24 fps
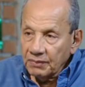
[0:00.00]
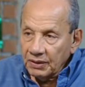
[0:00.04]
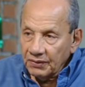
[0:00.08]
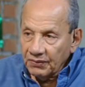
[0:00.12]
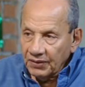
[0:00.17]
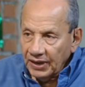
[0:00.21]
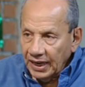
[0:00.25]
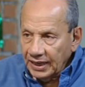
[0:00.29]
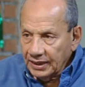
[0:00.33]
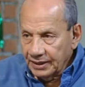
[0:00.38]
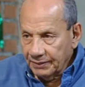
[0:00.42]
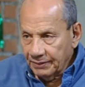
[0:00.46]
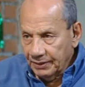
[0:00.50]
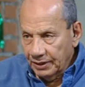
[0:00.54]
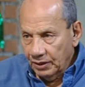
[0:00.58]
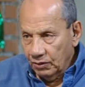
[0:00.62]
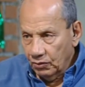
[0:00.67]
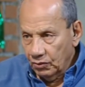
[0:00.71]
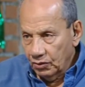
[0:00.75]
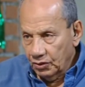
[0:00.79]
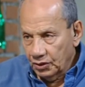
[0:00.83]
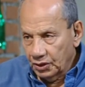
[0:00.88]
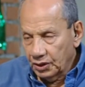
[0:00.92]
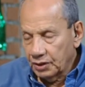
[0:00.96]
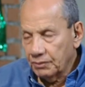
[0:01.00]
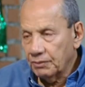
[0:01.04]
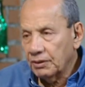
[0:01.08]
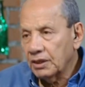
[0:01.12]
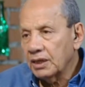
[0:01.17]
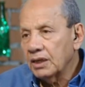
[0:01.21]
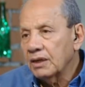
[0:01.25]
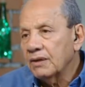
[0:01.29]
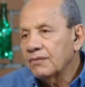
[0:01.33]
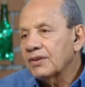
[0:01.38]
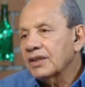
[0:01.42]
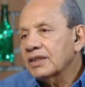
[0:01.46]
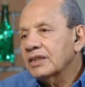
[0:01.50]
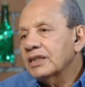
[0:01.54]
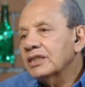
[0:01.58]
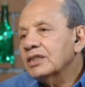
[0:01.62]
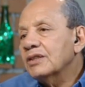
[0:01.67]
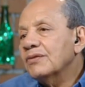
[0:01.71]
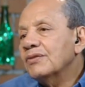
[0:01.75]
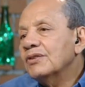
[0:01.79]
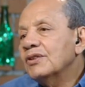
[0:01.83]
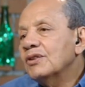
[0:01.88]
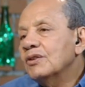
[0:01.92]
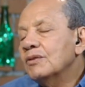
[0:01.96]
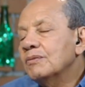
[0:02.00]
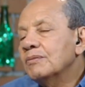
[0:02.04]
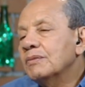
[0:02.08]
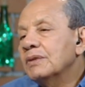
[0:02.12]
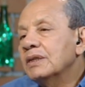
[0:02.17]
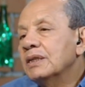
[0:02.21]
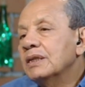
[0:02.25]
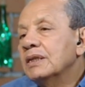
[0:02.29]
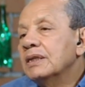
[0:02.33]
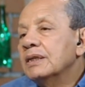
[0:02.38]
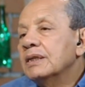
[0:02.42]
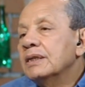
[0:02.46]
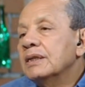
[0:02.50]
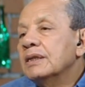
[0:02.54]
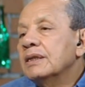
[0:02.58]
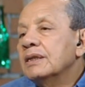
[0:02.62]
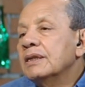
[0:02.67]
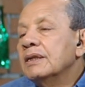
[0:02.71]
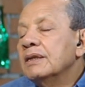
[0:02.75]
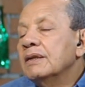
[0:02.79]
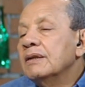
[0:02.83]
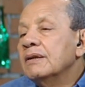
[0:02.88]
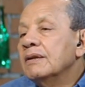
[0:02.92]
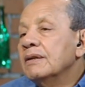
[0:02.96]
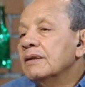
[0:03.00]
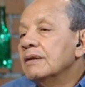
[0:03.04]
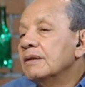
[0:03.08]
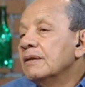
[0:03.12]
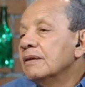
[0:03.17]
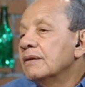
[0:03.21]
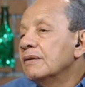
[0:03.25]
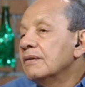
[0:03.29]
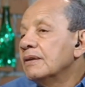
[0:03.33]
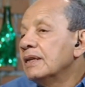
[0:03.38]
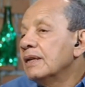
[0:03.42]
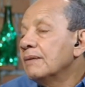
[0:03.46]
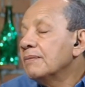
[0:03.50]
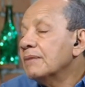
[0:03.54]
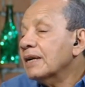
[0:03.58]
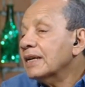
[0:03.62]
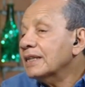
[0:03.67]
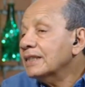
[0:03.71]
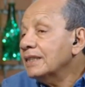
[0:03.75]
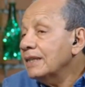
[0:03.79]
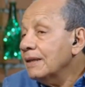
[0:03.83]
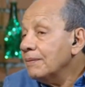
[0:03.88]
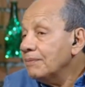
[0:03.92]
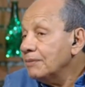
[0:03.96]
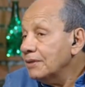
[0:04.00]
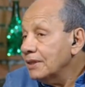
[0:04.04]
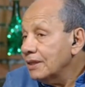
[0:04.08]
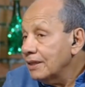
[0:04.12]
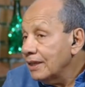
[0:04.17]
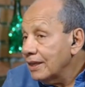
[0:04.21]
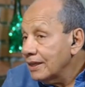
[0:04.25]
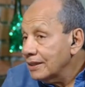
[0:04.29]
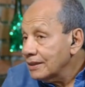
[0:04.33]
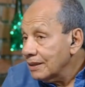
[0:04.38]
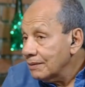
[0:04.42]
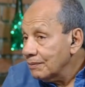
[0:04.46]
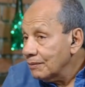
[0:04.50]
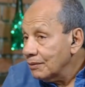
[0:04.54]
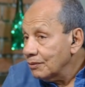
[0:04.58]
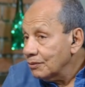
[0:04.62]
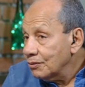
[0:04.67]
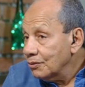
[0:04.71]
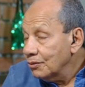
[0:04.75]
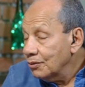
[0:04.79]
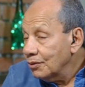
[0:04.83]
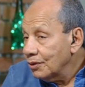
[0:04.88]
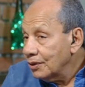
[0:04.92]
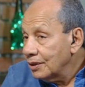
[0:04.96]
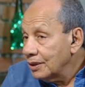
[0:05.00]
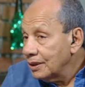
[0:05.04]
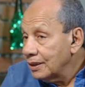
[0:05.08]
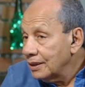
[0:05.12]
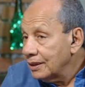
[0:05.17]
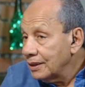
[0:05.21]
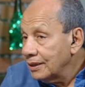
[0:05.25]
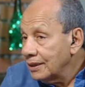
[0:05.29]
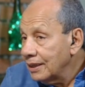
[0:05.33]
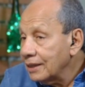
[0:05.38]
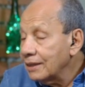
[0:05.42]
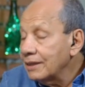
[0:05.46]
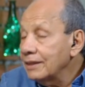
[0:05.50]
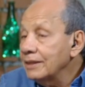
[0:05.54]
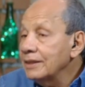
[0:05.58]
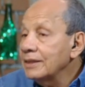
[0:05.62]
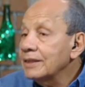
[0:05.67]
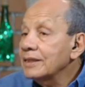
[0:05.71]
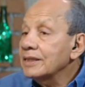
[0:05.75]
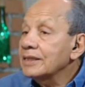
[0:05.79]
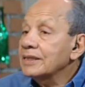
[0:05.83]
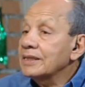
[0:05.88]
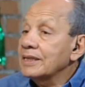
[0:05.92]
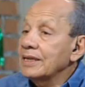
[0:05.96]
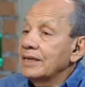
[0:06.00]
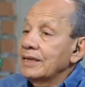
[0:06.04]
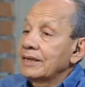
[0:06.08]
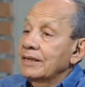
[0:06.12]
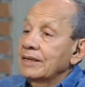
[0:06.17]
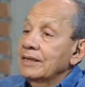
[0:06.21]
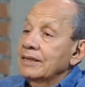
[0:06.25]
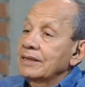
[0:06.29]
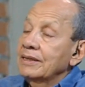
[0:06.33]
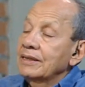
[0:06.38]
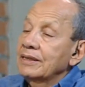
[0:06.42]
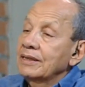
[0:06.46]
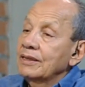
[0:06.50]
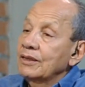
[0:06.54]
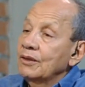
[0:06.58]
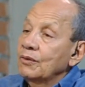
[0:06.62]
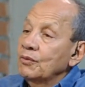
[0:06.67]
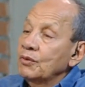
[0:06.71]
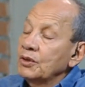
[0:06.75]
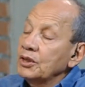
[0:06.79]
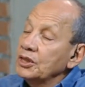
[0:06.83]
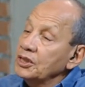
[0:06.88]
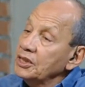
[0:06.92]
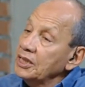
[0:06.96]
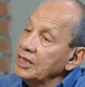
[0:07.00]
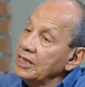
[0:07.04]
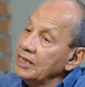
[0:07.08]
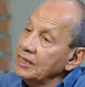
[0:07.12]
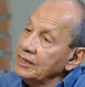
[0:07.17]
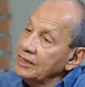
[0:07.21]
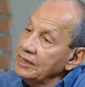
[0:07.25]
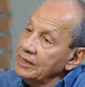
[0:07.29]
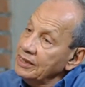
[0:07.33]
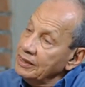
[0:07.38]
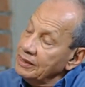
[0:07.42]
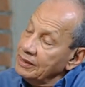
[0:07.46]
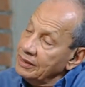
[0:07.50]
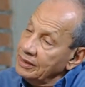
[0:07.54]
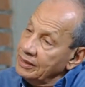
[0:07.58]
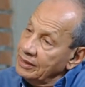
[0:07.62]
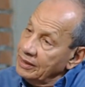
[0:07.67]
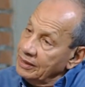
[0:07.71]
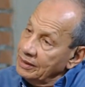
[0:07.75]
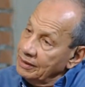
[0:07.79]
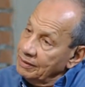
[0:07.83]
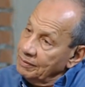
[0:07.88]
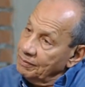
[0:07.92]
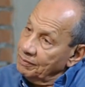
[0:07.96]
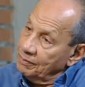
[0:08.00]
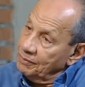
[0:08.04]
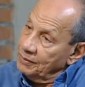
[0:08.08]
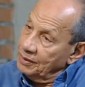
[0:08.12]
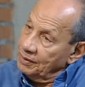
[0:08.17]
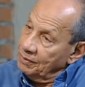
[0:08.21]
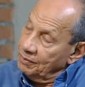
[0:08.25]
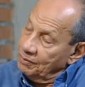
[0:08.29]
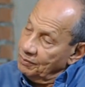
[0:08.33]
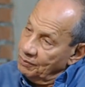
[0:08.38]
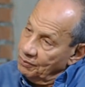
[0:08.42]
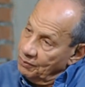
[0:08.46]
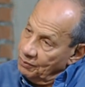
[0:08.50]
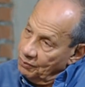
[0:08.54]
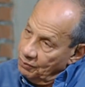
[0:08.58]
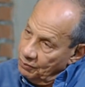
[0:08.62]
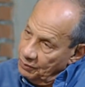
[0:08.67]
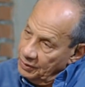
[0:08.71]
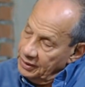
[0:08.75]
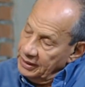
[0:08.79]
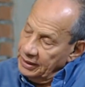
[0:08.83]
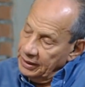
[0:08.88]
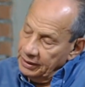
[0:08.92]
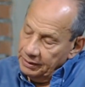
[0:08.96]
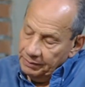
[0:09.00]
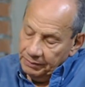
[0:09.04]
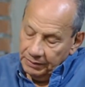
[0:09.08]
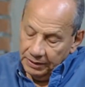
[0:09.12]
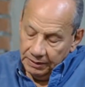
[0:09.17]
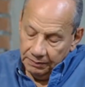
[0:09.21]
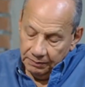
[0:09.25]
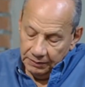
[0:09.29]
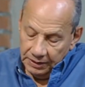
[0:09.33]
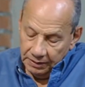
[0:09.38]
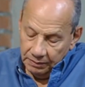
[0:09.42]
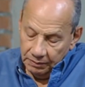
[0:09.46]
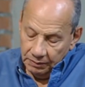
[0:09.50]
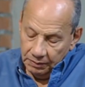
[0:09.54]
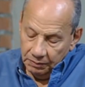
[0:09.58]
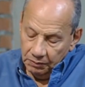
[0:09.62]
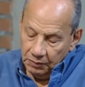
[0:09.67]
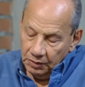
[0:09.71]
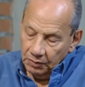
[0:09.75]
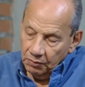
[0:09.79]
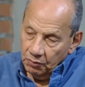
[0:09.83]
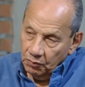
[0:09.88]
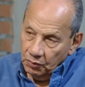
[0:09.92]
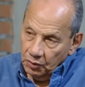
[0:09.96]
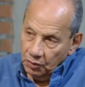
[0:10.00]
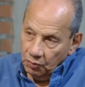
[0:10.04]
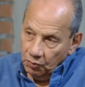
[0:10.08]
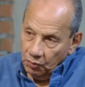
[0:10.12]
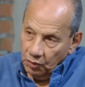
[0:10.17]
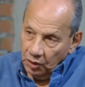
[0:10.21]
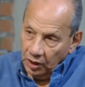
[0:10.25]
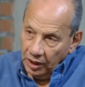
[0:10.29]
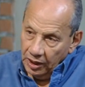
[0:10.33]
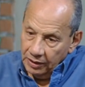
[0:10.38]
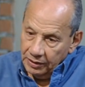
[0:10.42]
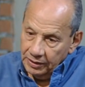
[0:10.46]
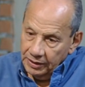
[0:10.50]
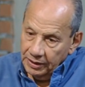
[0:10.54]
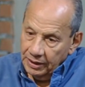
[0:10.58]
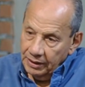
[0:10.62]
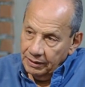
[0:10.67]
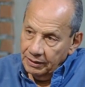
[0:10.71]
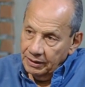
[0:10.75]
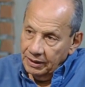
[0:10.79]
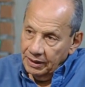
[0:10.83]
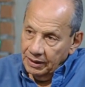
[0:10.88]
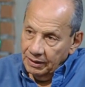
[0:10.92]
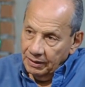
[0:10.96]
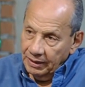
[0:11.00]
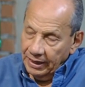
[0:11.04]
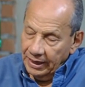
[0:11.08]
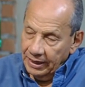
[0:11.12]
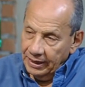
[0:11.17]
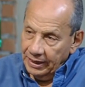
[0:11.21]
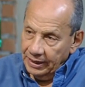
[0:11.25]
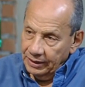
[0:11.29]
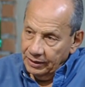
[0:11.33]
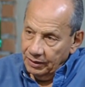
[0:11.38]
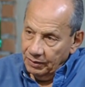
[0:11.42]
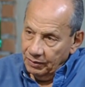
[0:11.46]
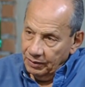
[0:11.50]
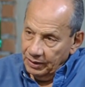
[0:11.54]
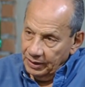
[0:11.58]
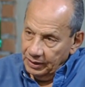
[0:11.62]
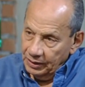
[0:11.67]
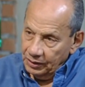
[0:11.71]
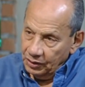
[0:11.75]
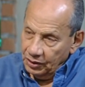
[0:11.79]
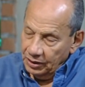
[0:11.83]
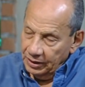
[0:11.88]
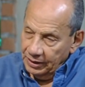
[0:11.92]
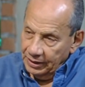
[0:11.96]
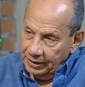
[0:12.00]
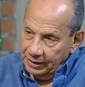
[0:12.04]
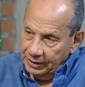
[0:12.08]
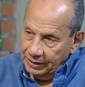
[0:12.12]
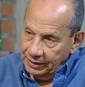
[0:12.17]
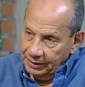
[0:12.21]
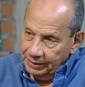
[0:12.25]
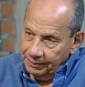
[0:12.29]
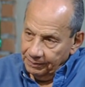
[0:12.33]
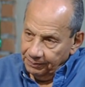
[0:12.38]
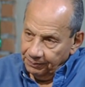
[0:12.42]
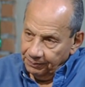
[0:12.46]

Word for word: فحد ما له الاستماره فاكتشف انهم لما كتبت هذا الموضوع جات لي رساله والرساله دي كان من يعني من من من ملحقنا احد يعني